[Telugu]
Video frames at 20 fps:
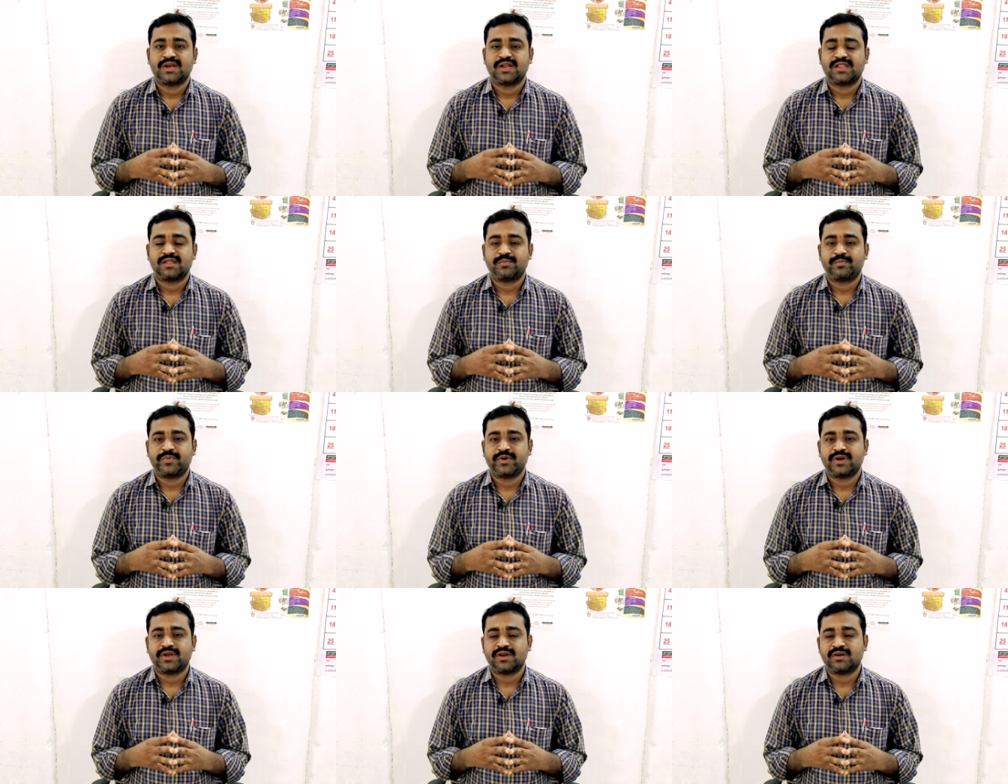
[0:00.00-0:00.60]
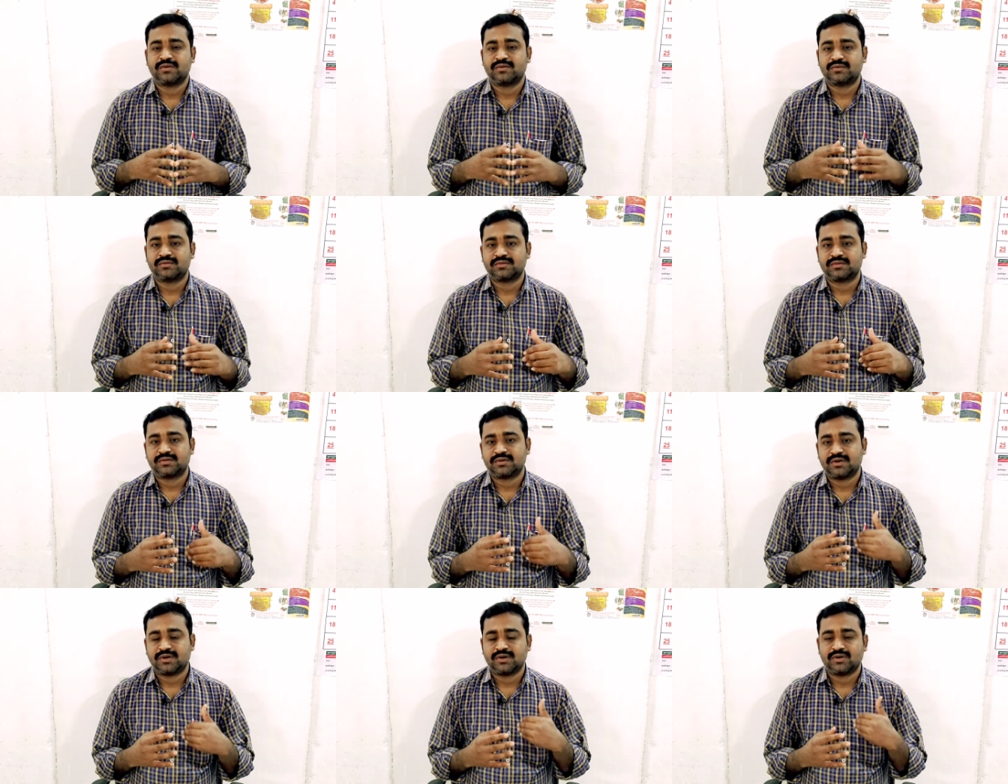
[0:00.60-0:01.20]
లేదా పిల్లలు
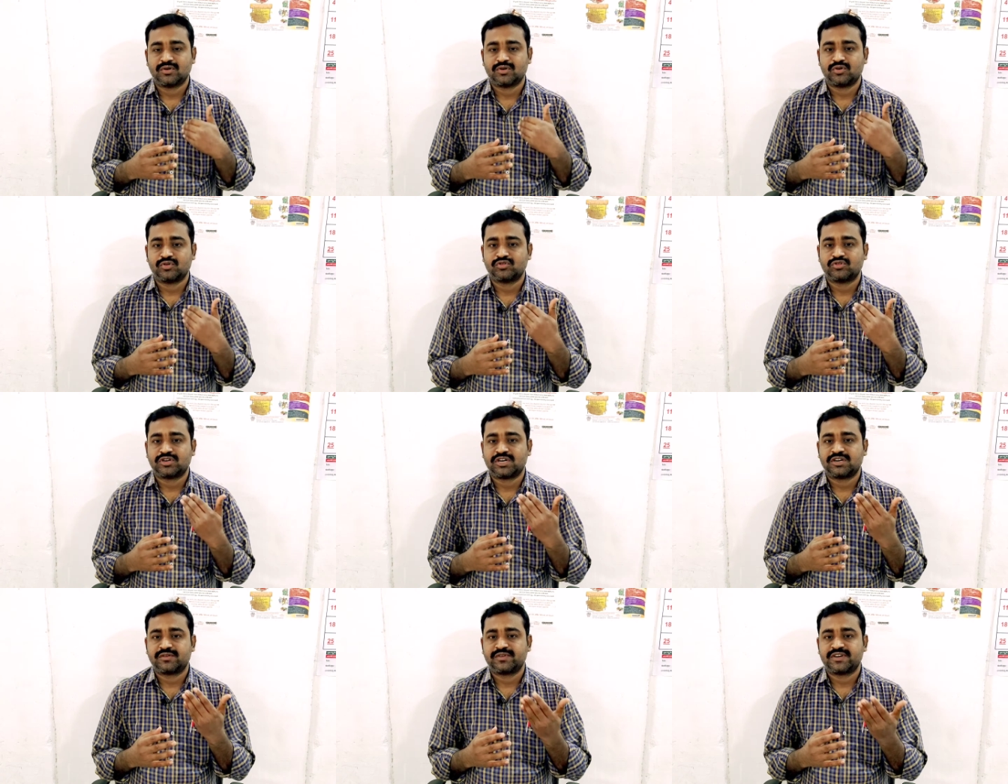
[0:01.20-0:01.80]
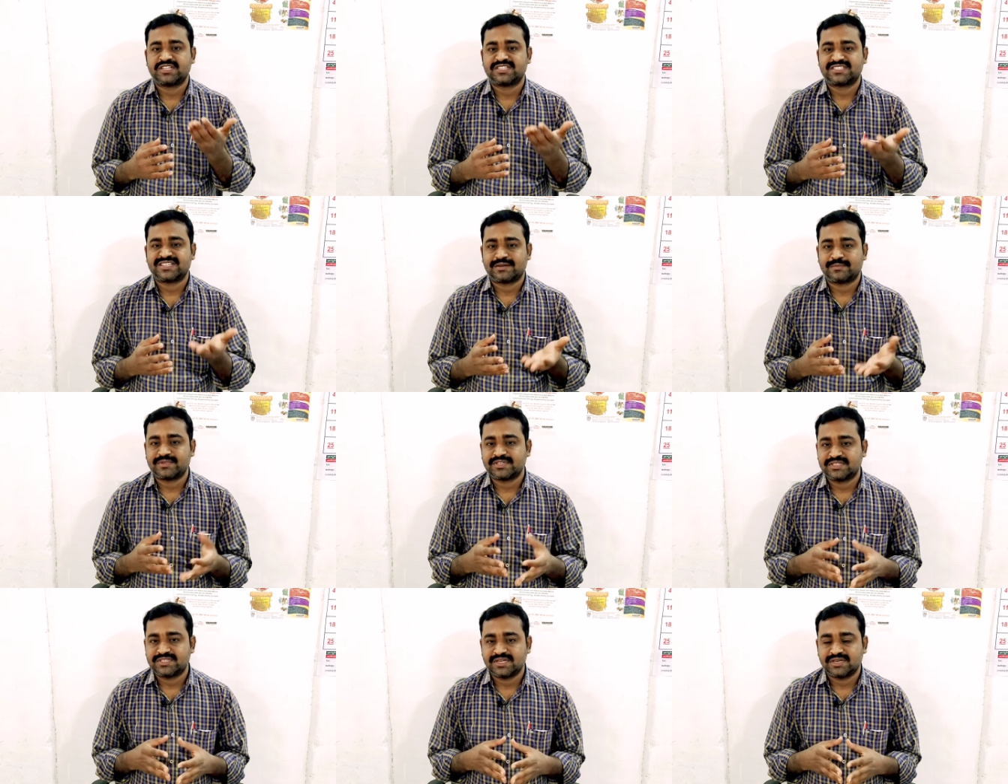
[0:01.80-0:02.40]
గురవుతున్నటువంటి
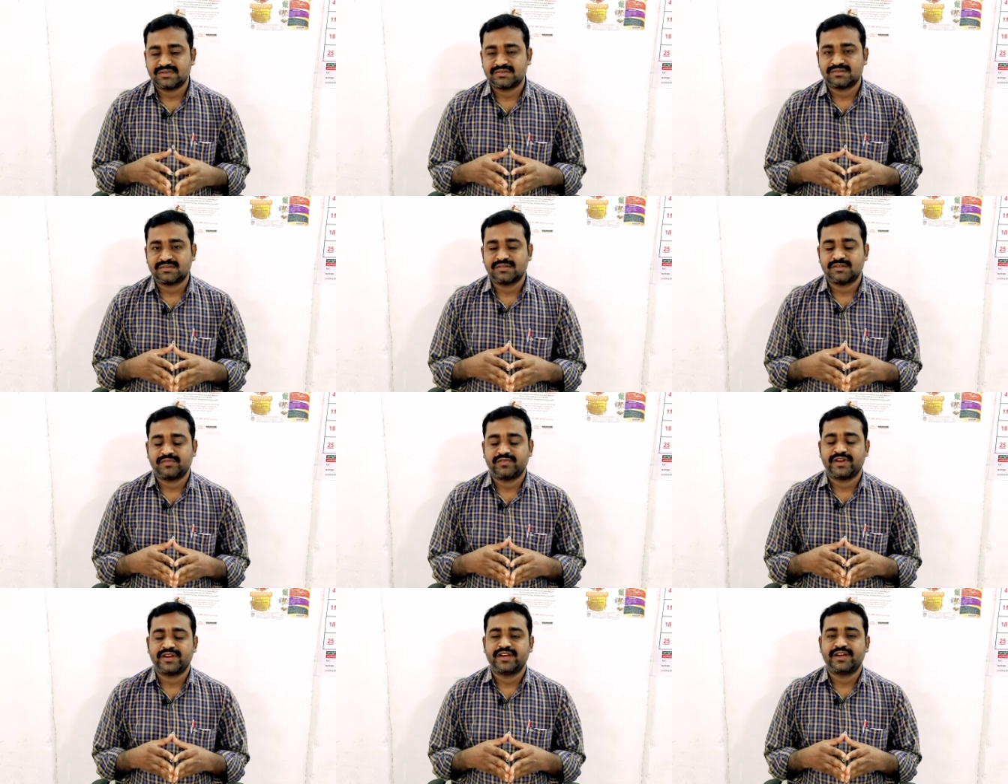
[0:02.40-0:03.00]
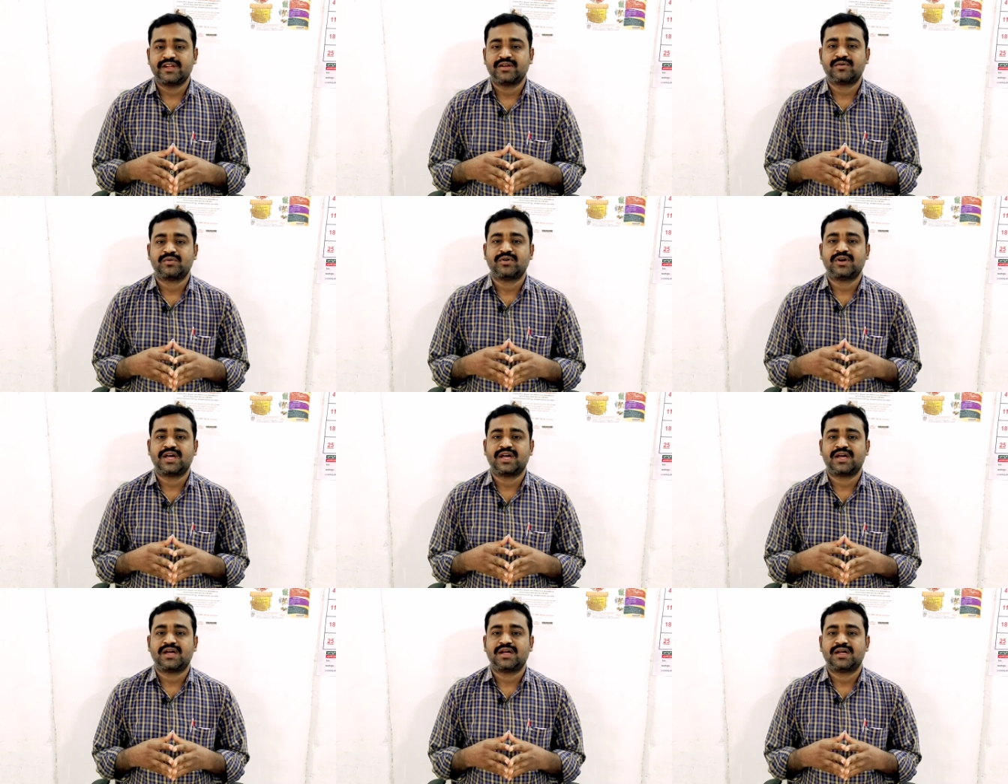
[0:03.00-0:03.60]
సమస్యలు ఇవన్నీ
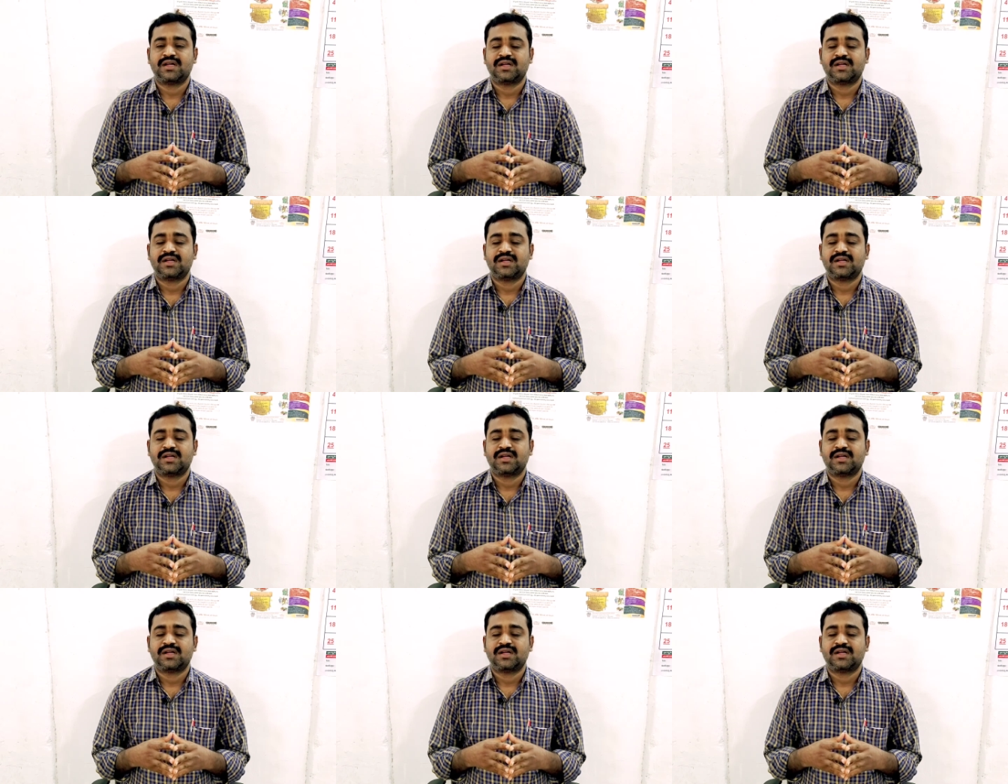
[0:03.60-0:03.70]
కూడా